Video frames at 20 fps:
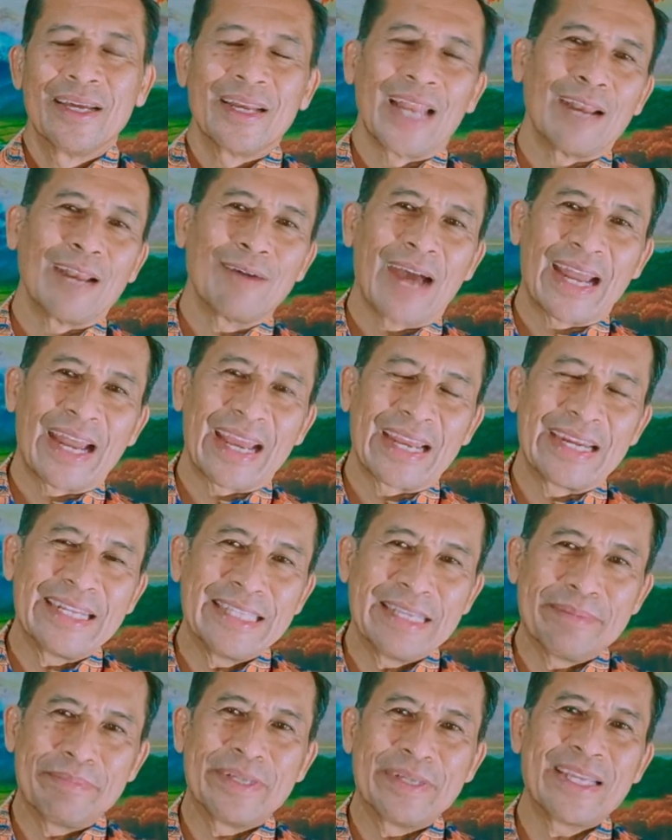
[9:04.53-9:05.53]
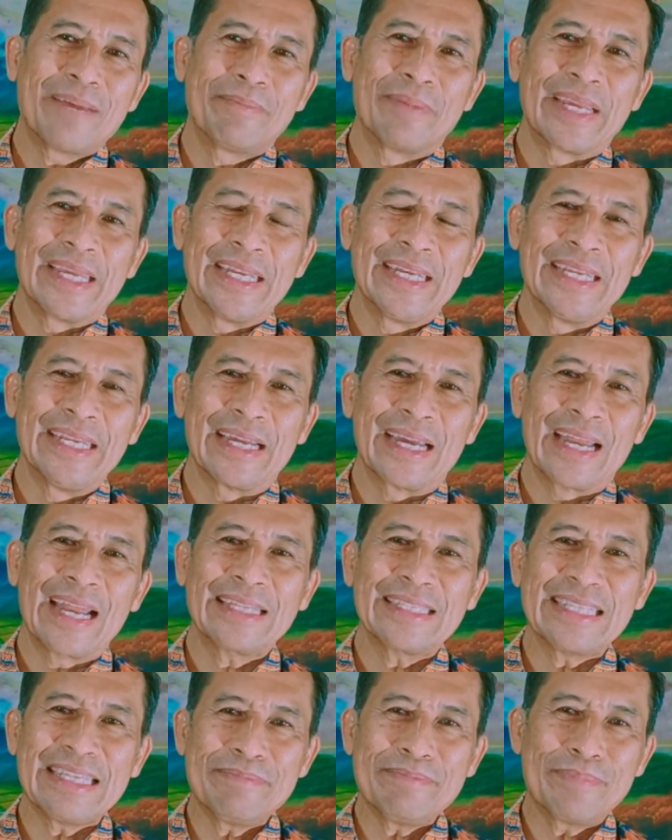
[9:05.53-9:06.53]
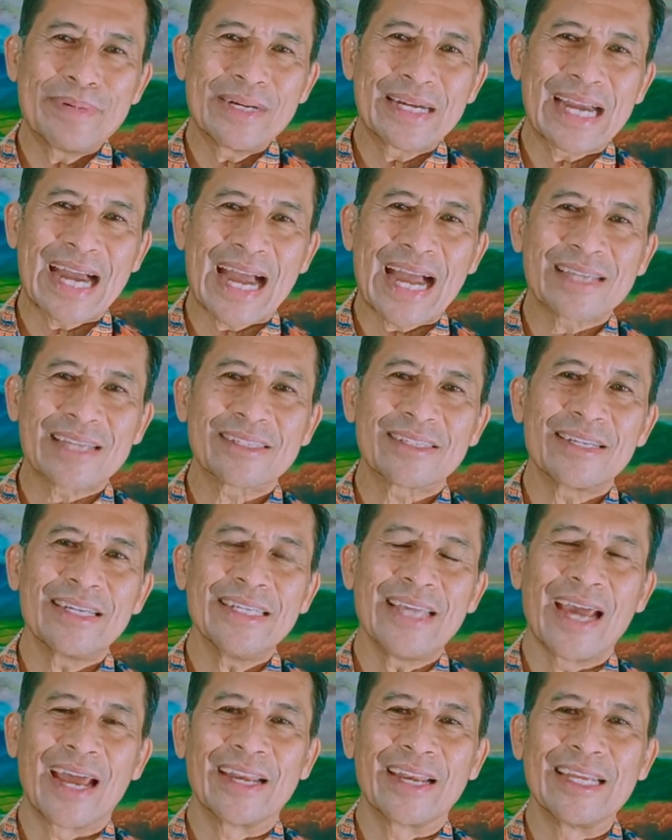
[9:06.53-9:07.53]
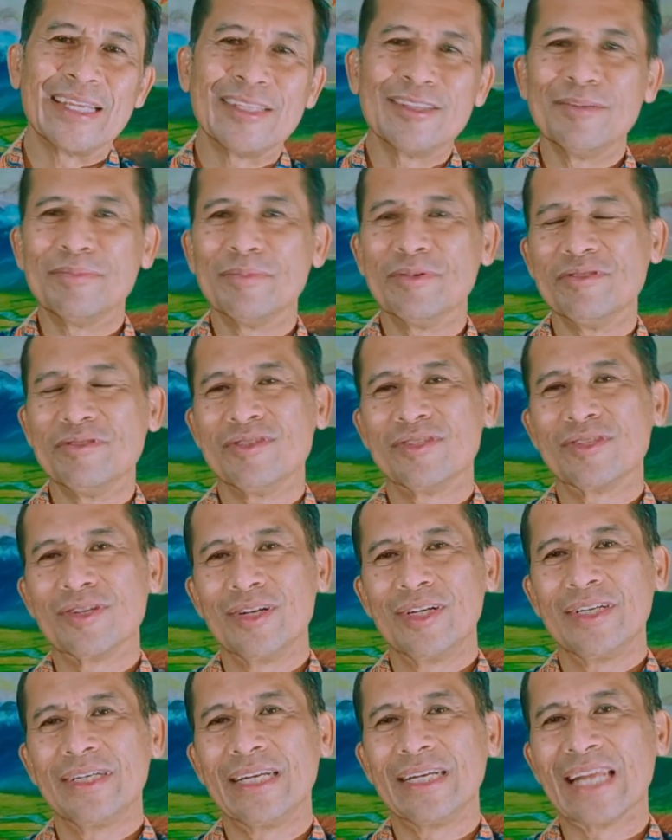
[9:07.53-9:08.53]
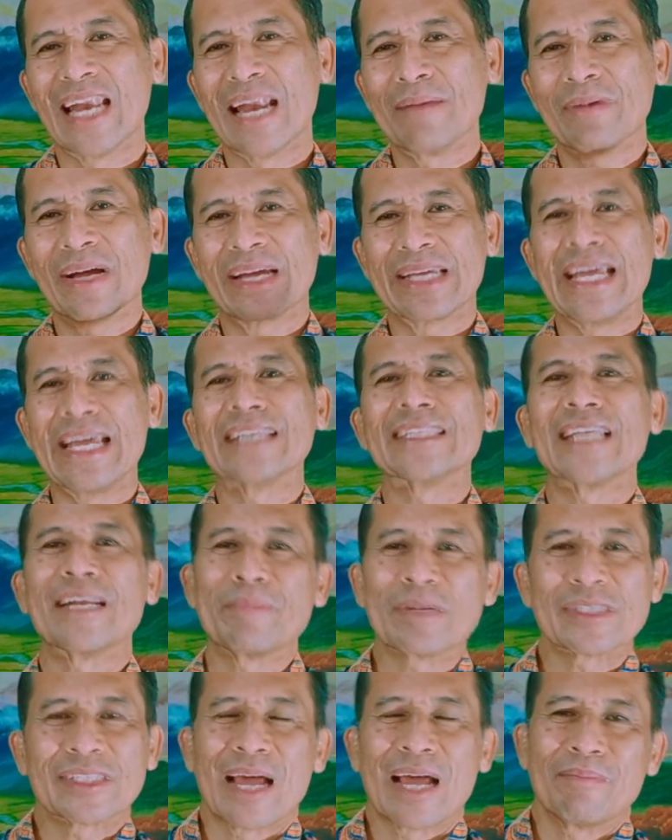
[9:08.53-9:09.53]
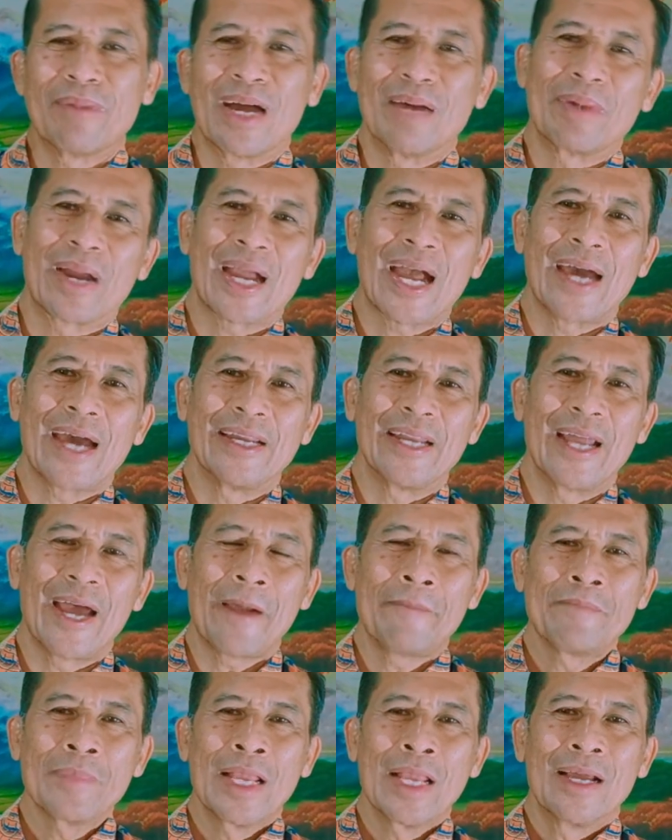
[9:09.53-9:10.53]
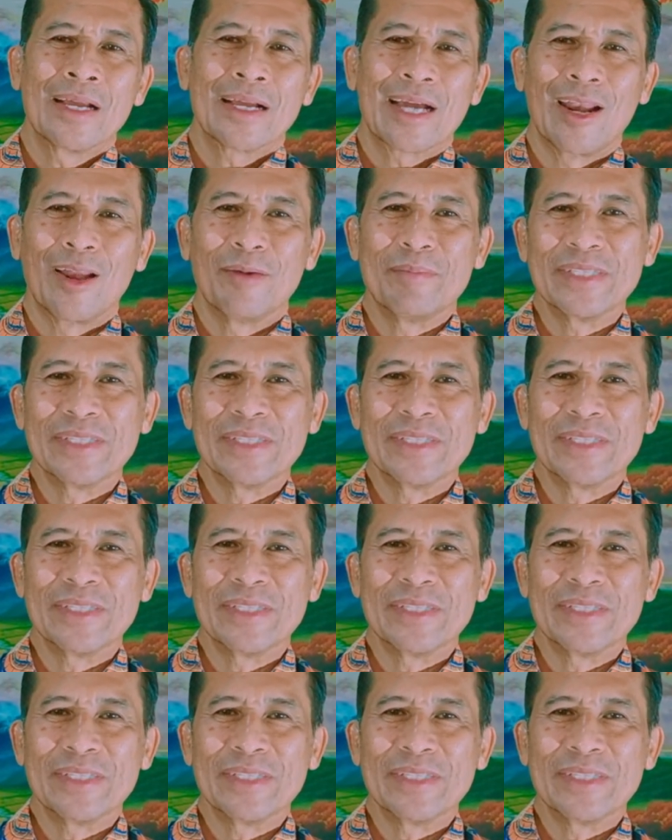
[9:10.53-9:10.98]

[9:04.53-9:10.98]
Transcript: lalu anak ini tipenya begini, karena tipe keaslian itu muncul di dalam kegiatan bersama. Maka ada kalau